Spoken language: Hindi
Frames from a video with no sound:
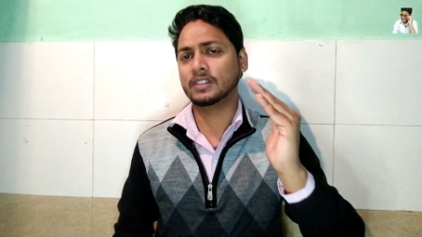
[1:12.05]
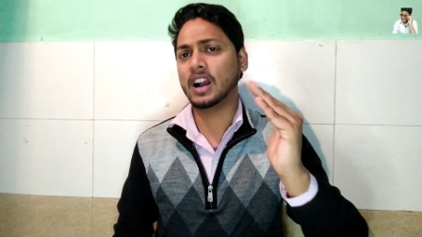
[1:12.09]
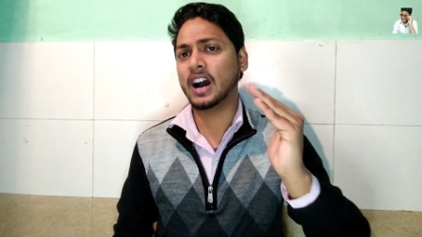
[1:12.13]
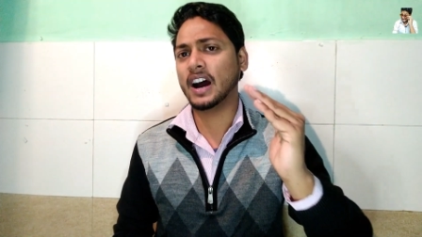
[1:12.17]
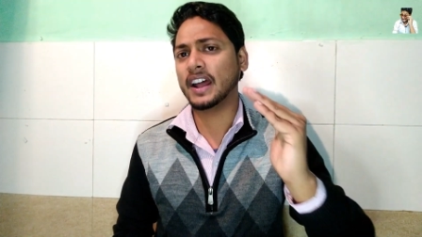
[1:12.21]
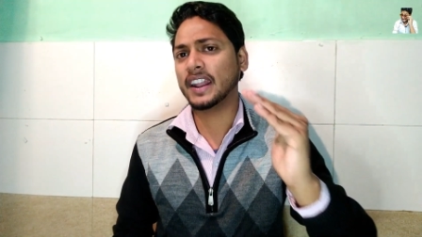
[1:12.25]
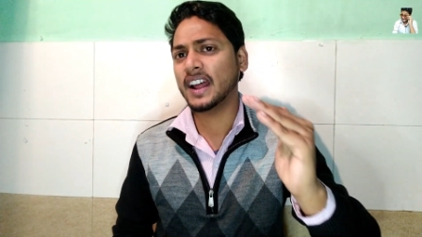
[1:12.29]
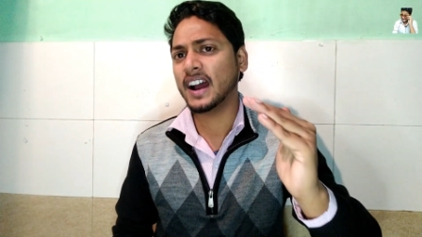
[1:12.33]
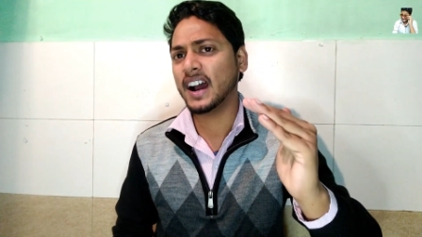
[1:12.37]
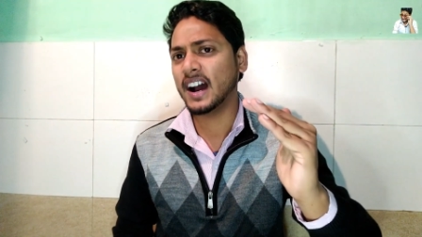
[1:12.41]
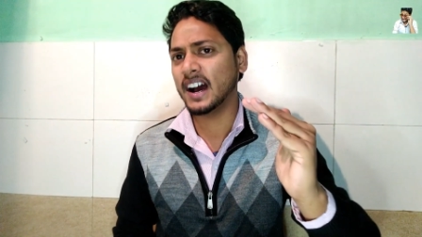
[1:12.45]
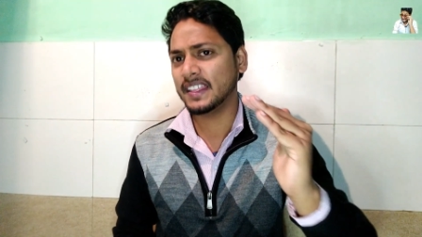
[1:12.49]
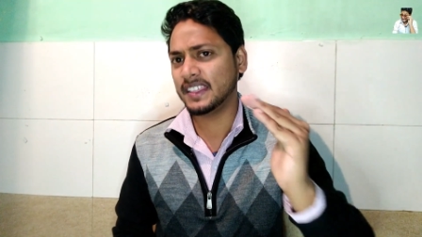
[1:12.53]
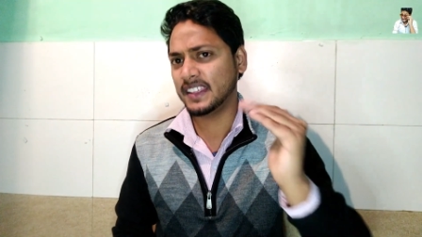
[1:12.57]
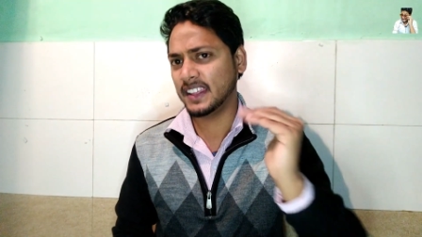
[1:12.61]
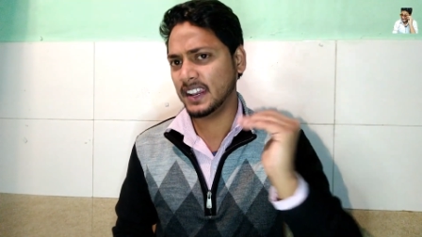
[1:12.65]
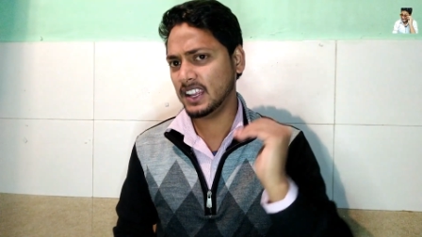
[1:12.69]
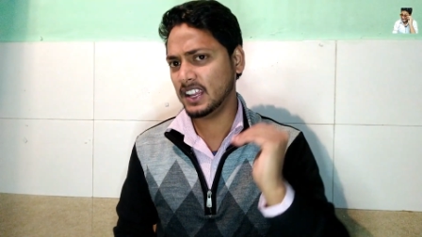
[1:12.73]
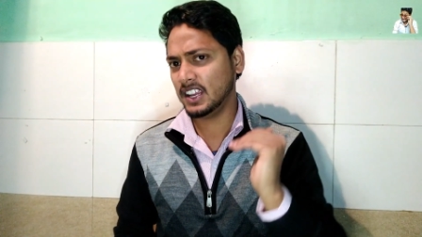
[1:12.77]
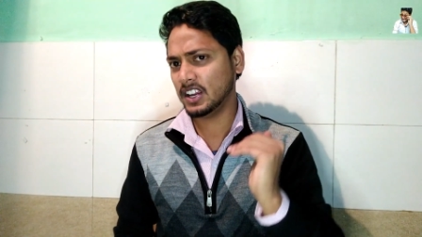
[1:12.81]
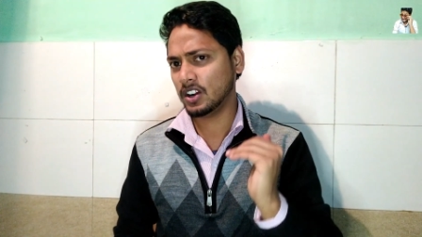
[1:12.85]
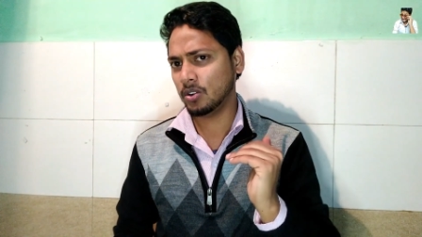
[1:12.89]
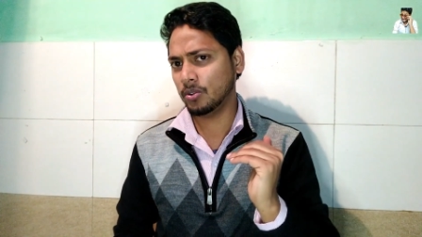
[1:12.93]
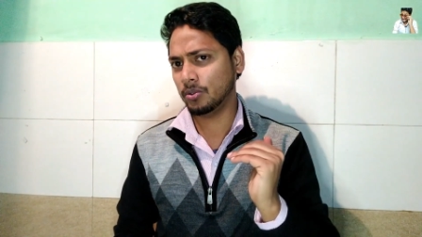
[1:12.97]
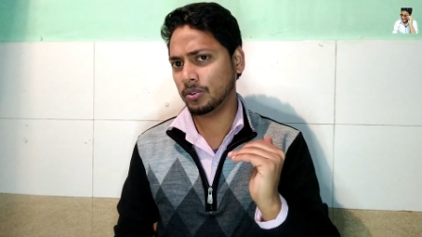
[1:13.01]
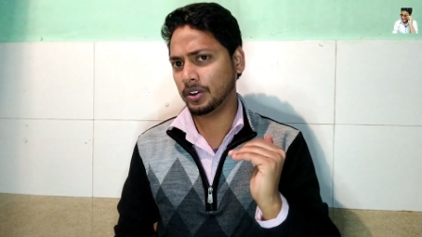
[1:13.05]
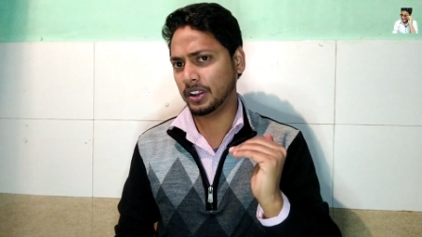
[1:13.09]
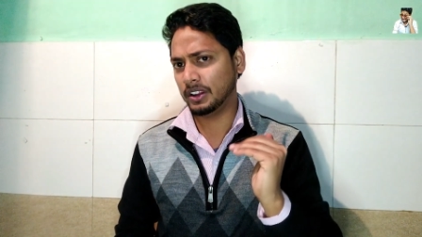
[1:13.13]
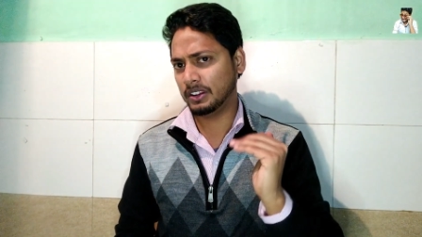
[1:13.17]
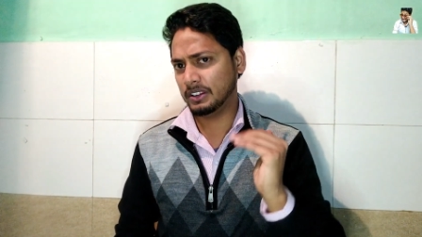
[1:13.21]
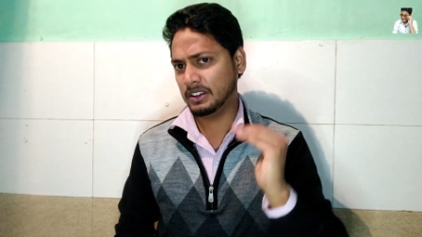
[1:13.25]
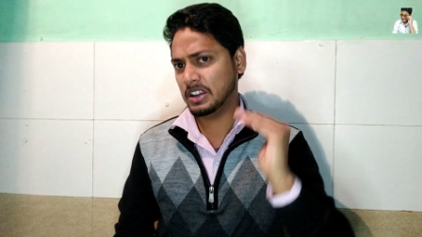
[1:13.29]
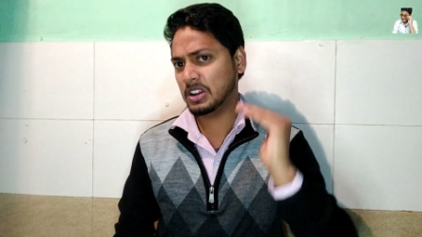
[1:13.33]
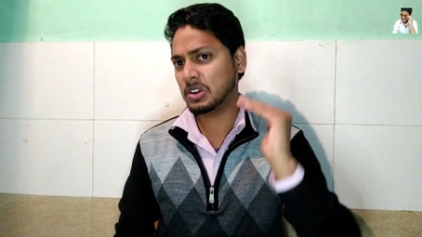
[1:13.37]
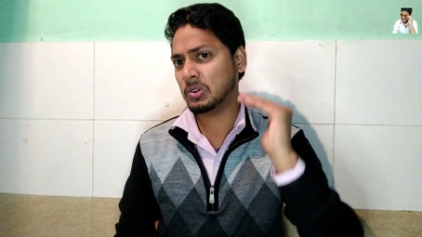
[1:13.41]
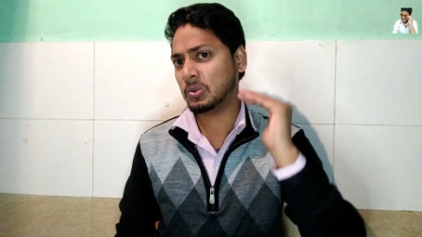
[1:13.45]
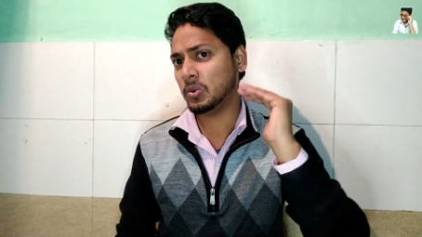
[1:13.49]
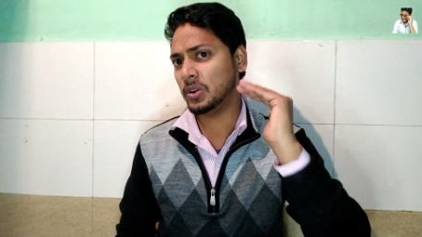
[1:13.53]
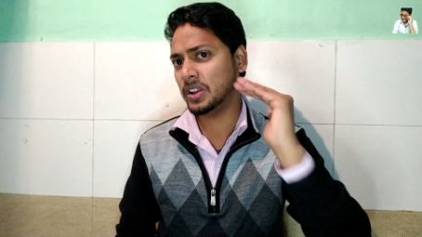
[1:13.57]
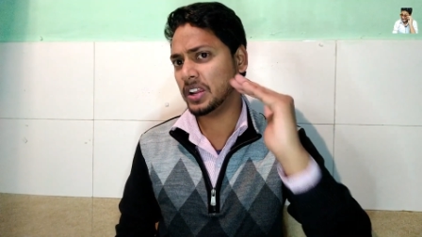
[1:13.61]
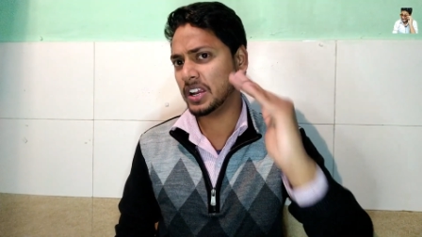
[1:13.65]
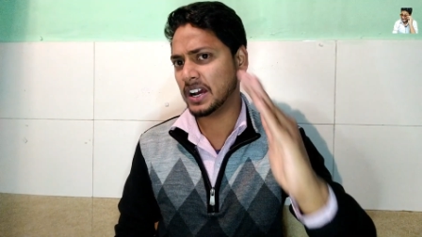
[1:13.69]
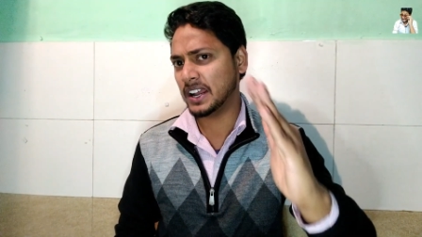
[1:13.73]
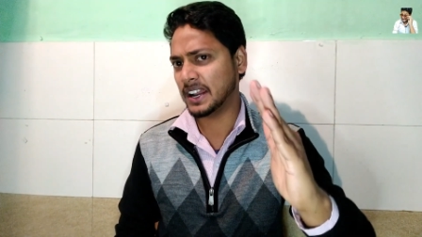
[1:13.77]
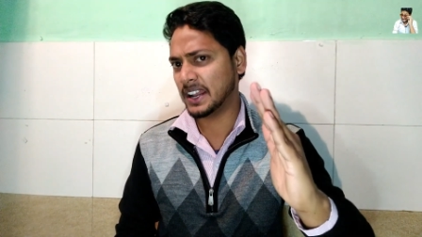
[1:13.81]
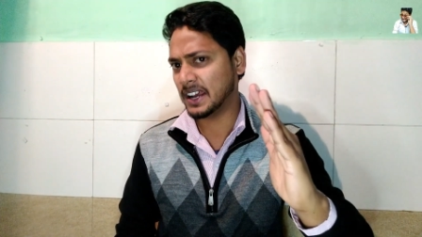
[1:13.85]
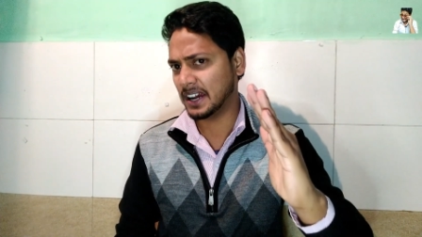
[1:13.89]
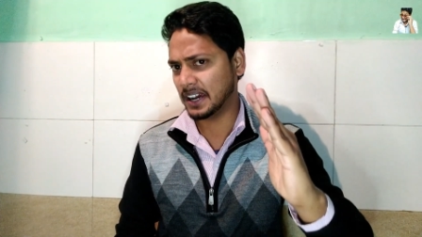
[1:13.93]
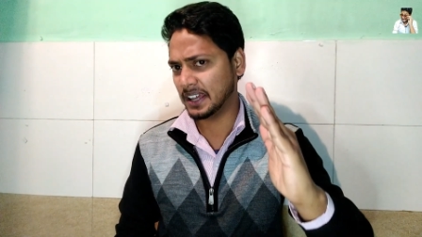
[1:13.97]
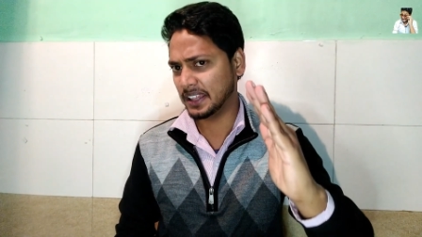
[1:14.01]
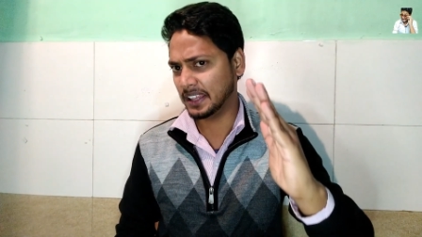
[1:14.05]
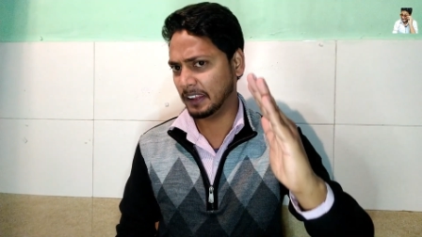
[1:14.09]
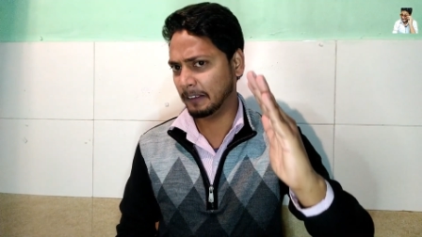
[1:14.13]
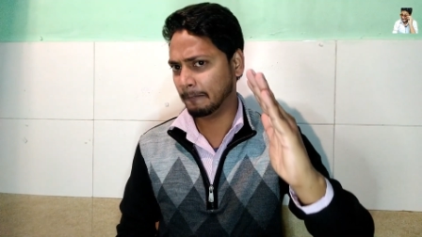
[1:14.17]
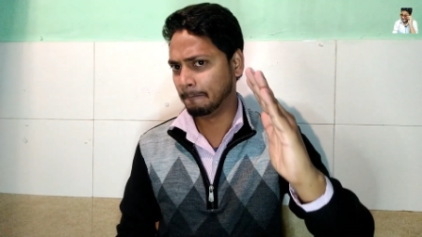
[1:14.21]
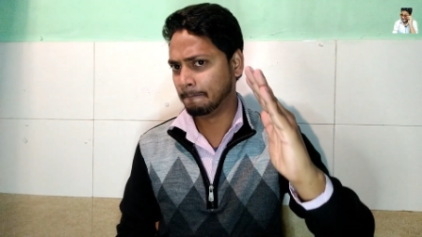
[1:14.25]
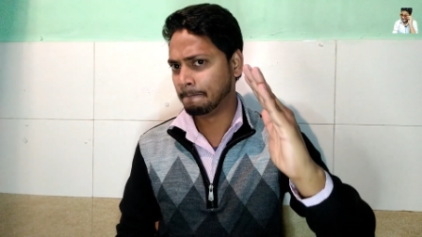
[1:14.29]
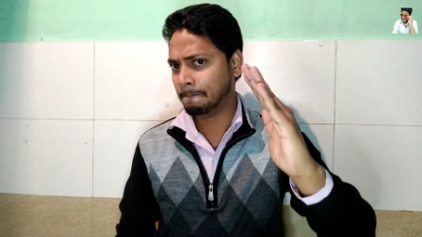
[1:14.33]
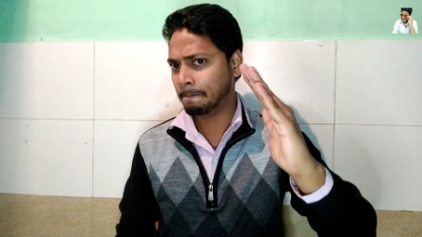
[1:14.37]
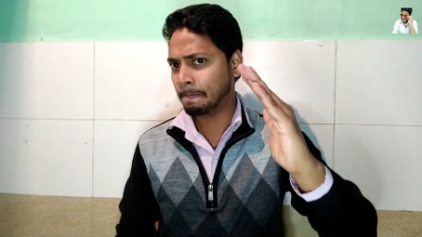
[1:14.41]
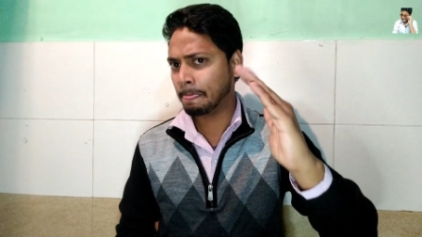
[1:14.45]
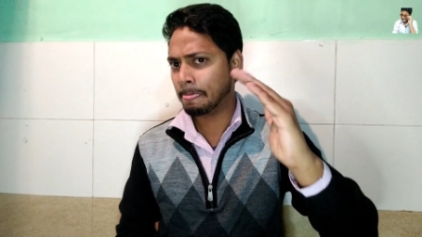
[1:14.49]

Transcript: गाना गा देना ये कुड़ी ये कुड़ी गाना गा दे